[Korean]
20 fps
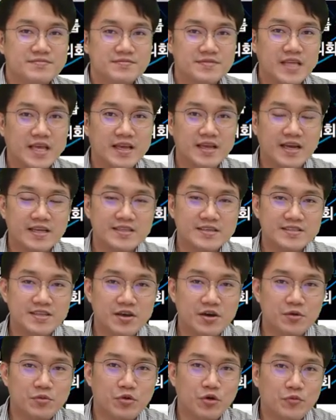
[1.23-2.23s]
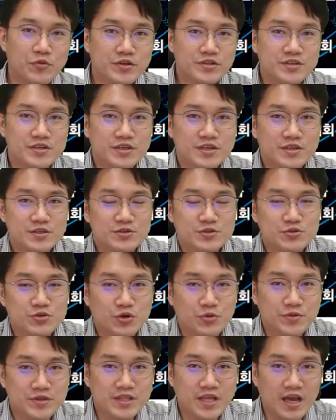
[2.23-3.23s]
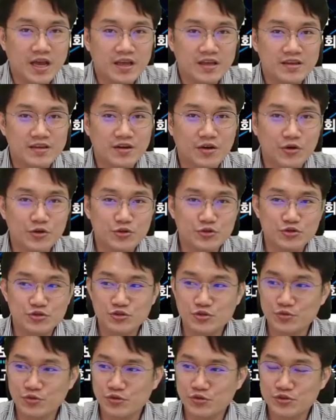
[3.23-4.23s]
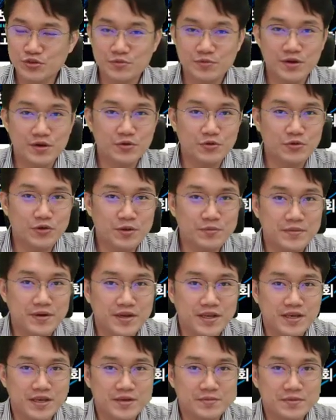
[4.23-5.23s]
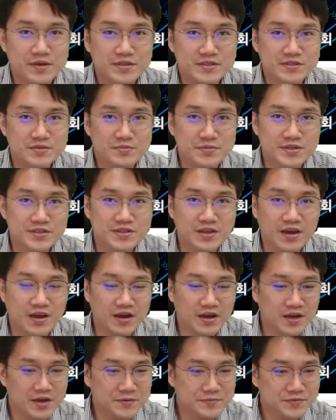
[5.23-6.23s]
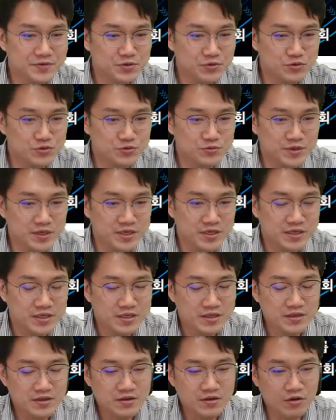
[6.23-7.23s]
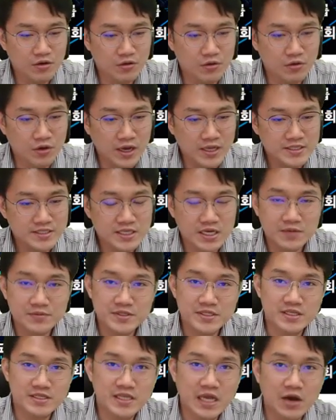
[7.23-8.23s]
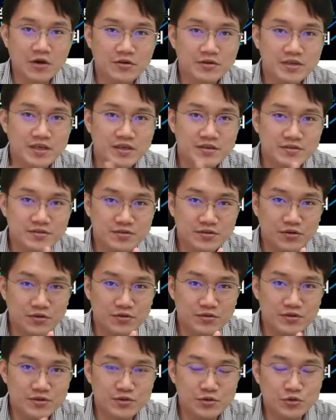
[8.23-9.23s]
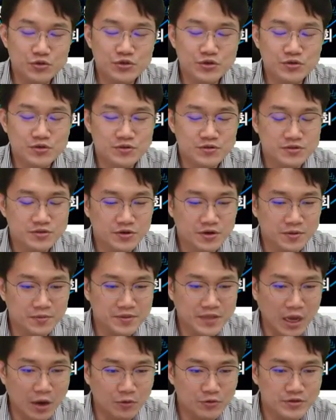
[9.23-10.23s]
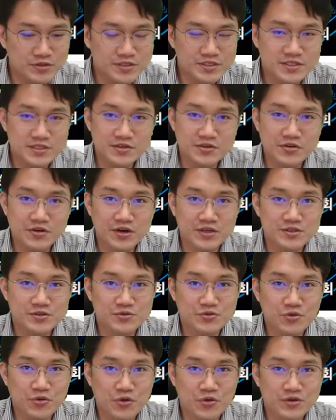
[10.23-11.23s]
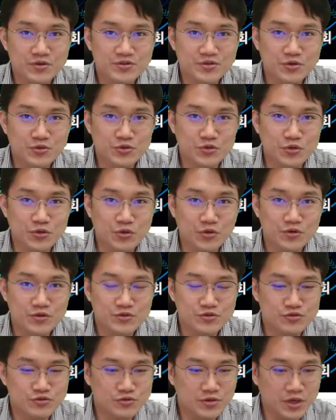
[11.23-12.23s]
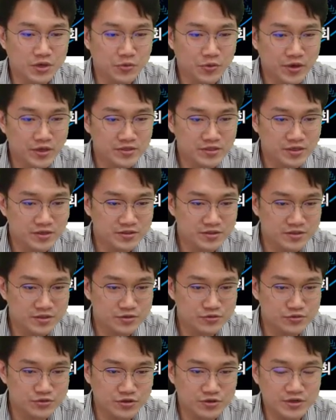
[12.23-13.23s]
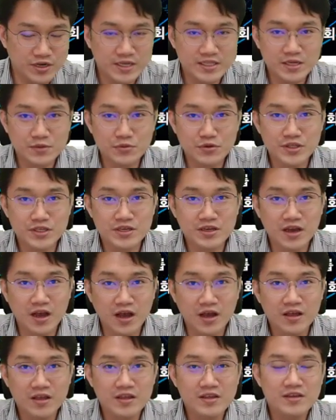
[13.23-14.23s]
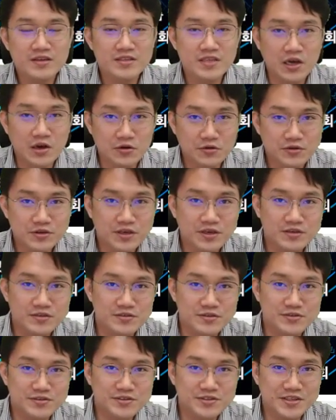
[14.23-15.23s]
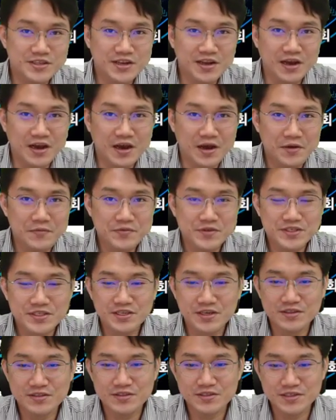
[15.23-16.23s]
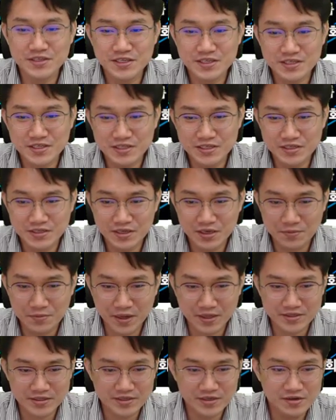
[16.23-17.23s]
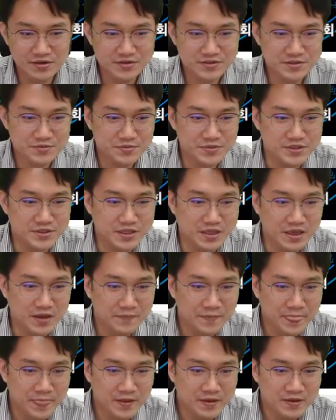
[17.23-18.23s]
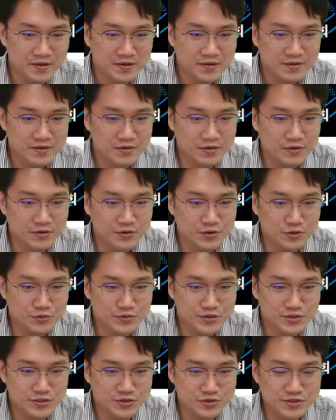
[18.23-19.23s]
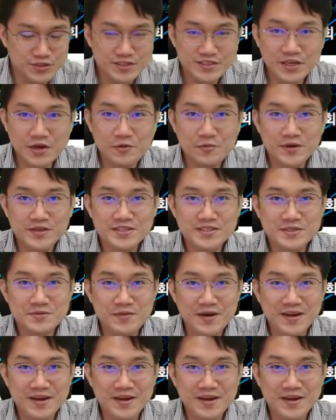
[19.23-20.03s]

네 안녕하세요 워포이트 조정입니다 어, 유튜브로 정말로 오랜만에 뵙습니다 요즘에 어, 한참 이제 사업 계획서들 요청서가 나오는 시기여 가지고 저도 두 개의 회사들을 운영을 하다 보니까 사업 계획서 쓰느라 시간들이 이렇게 많이 흘렸습니다 어, 여러분들은 절대 사업하시기